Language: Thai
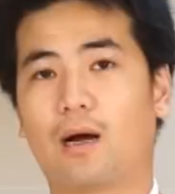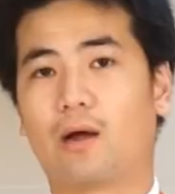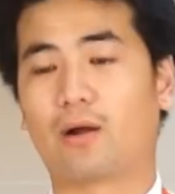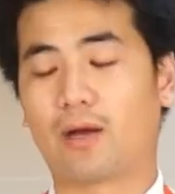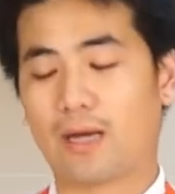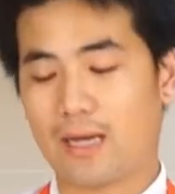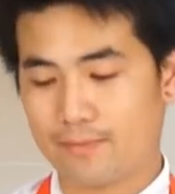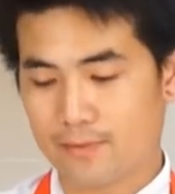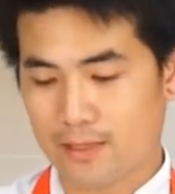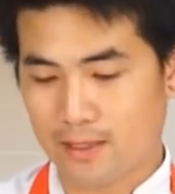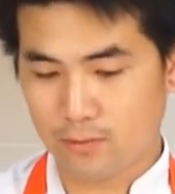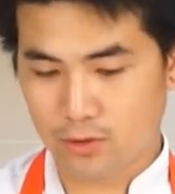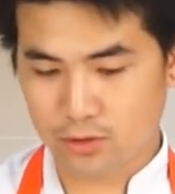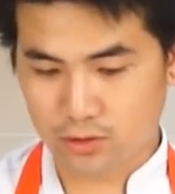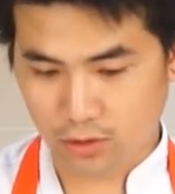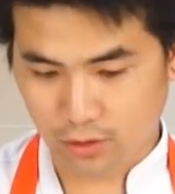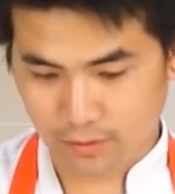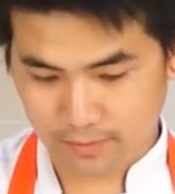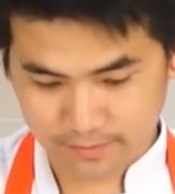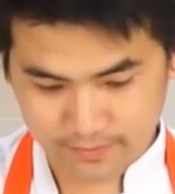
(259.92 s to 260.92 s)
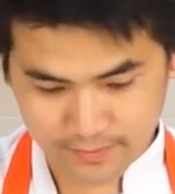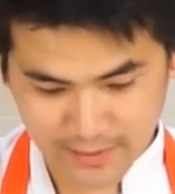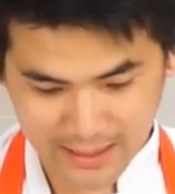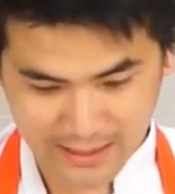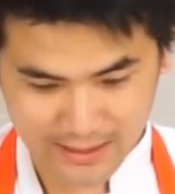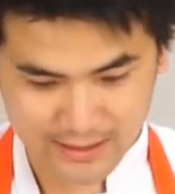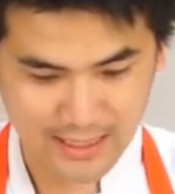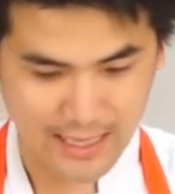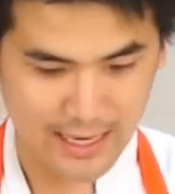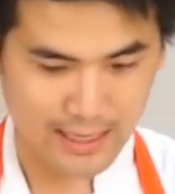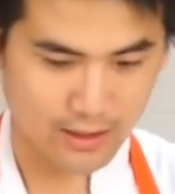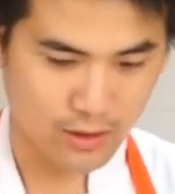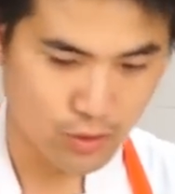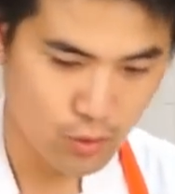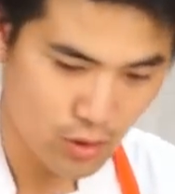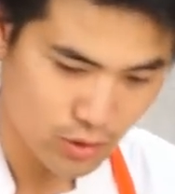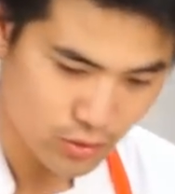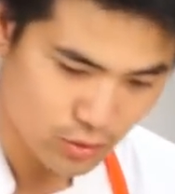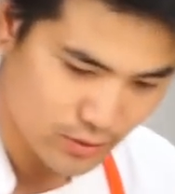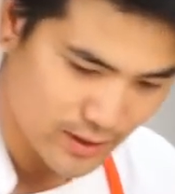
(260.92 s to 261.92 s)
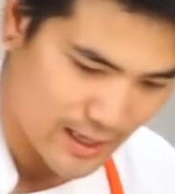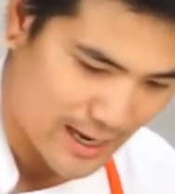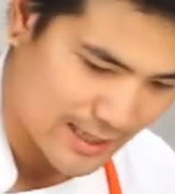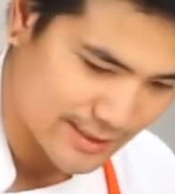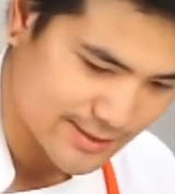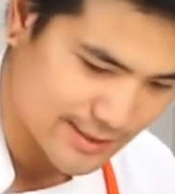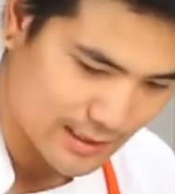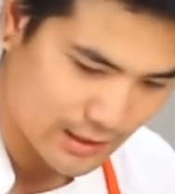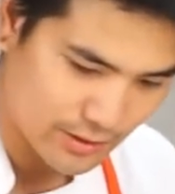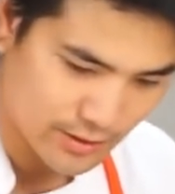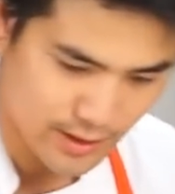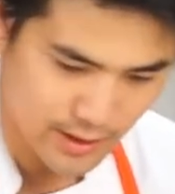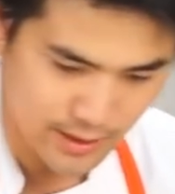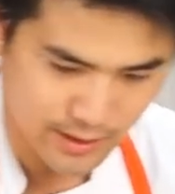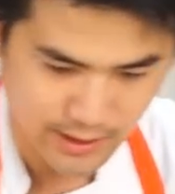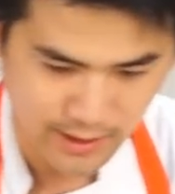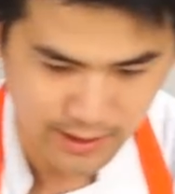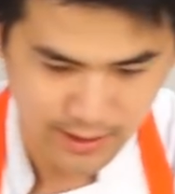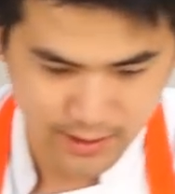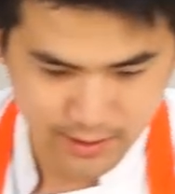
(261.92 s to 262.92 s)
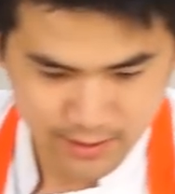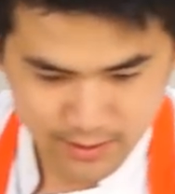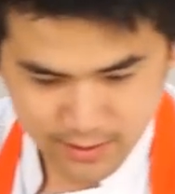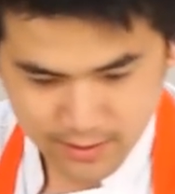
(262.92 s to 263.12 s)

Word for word: เอาละครับท่านผู้ชมหลังจากลวกทุกอย่างเสร็จแล้วเนี่ยนะฮะ